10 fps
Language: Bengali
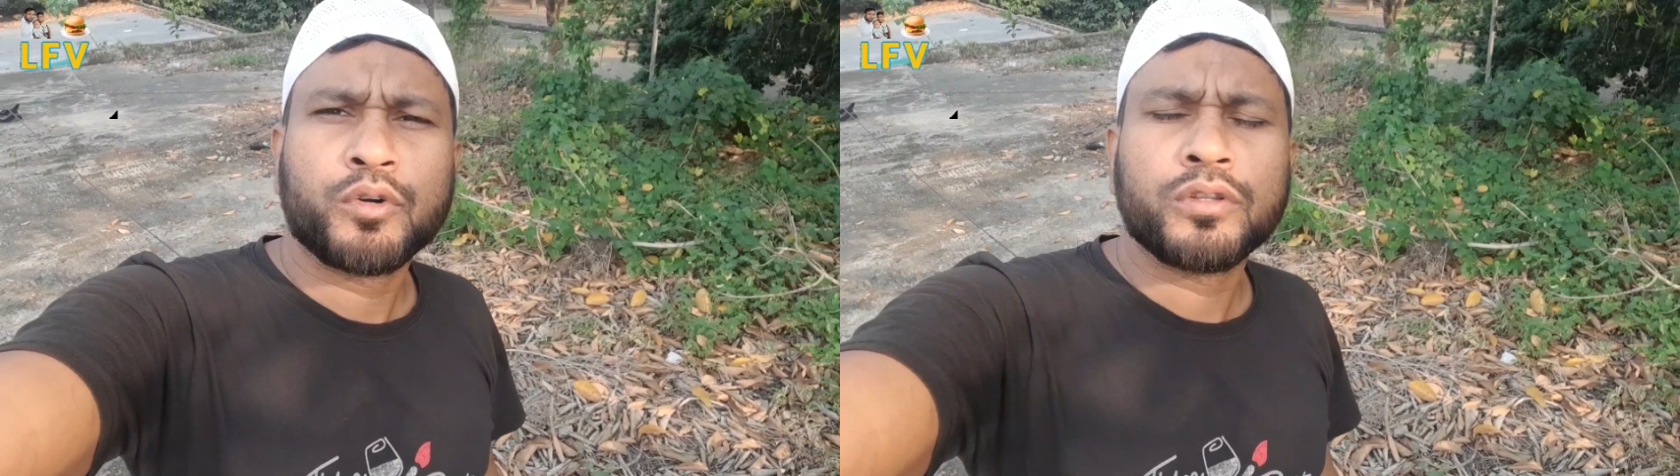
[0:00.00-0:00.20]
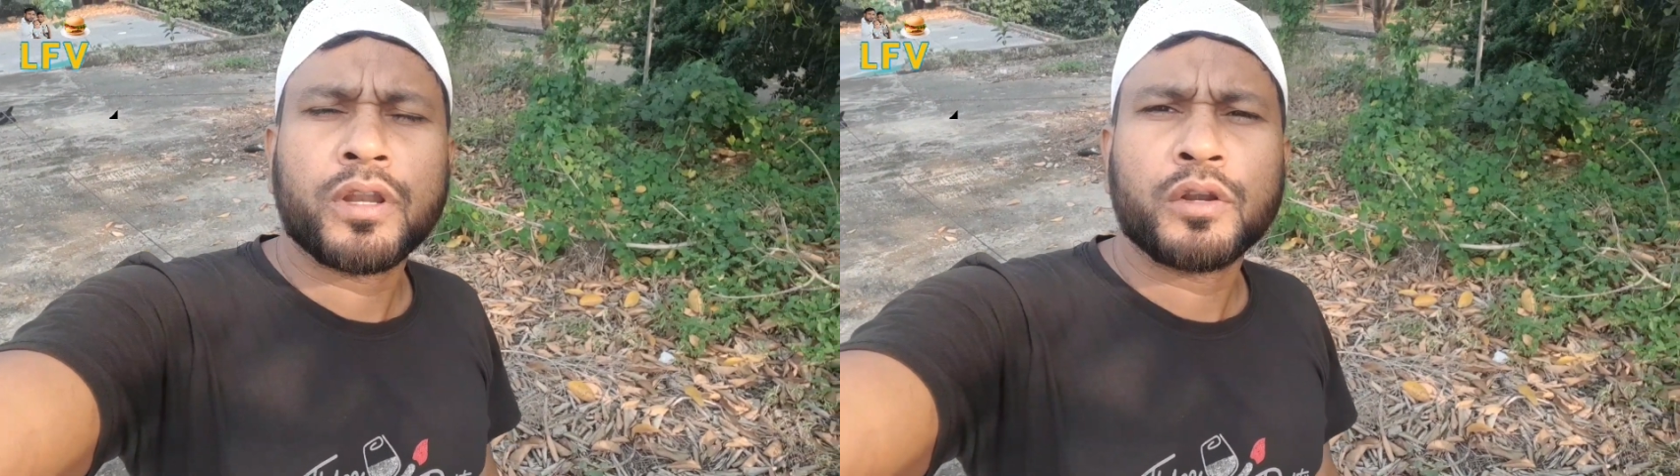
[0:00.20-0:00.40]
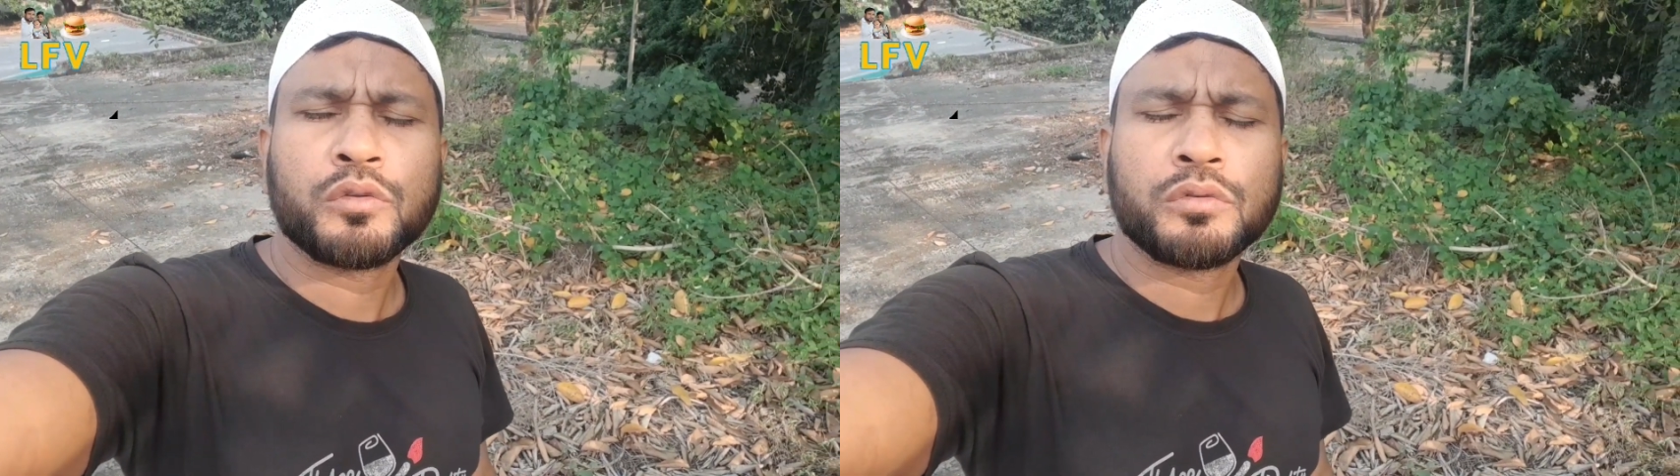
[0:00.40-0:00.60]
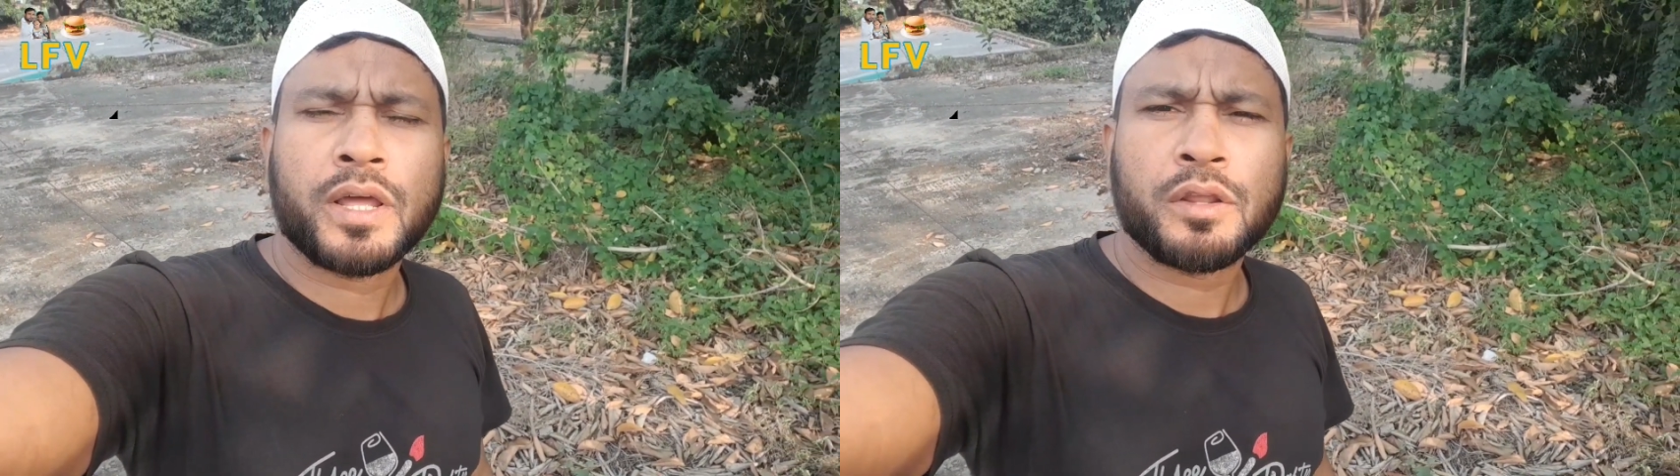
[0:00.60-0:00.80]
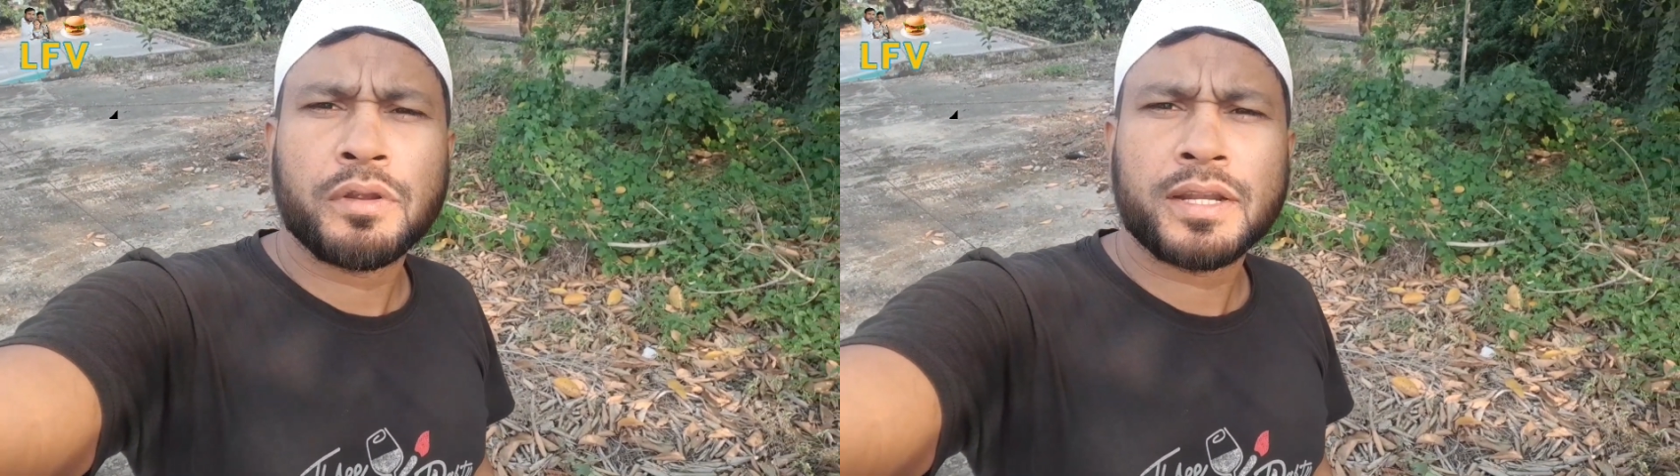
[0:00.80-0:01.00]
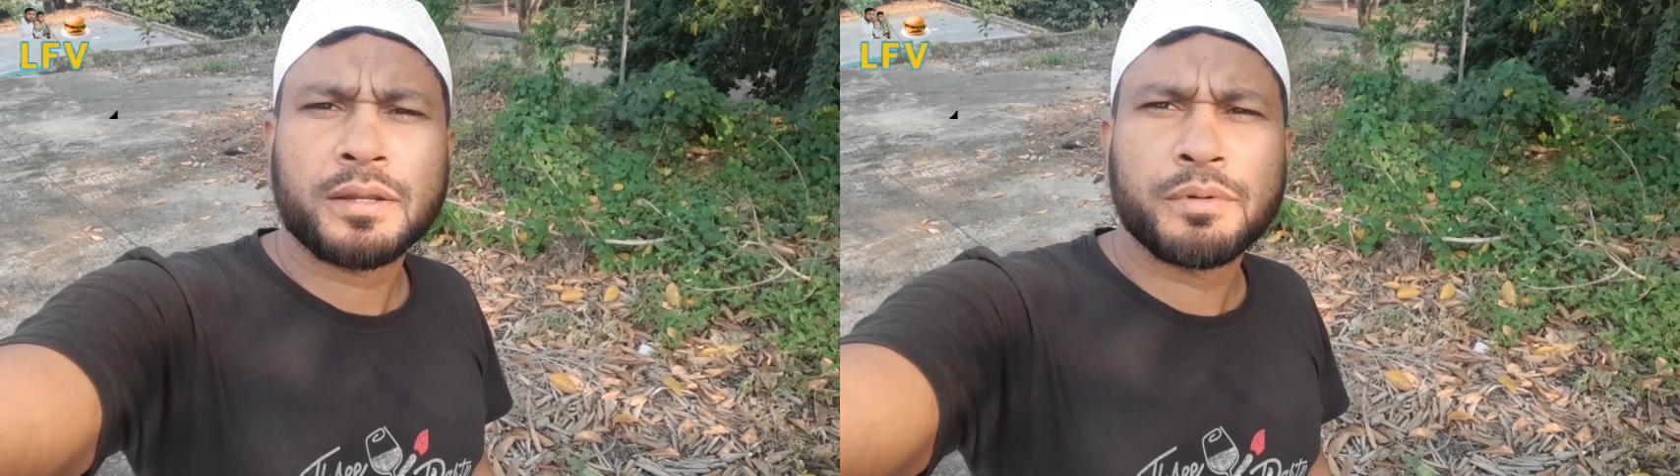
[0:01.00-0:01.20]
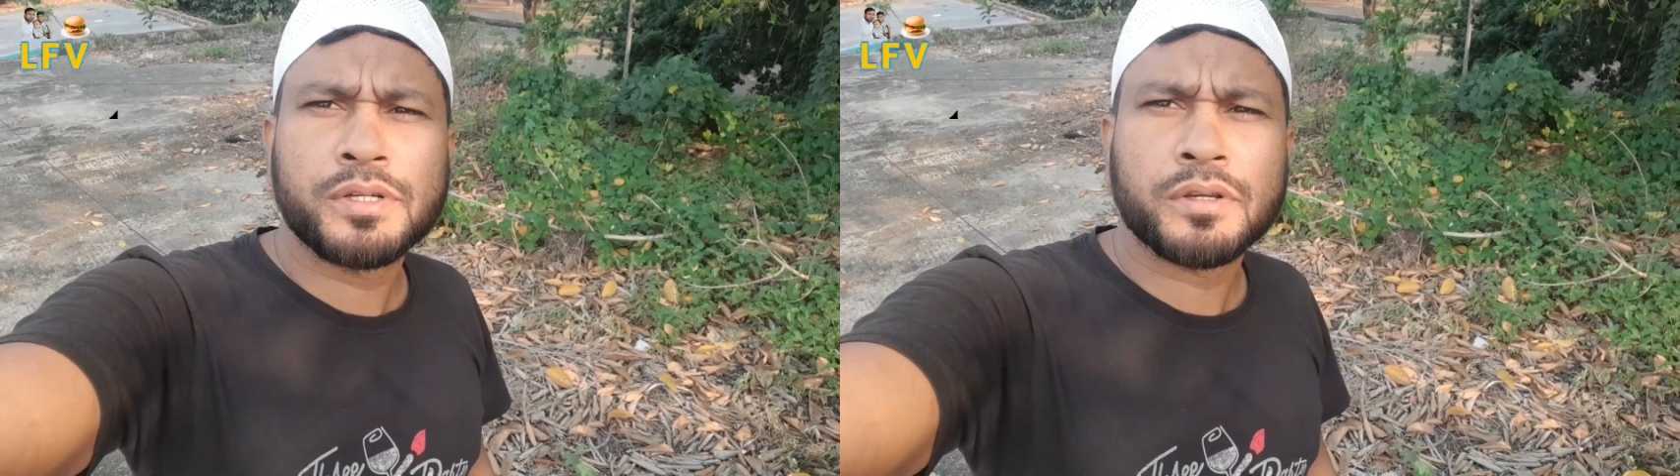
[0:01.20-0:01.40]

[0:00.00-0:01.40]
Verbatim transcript: বন্ধুরা নতুন আরও একটা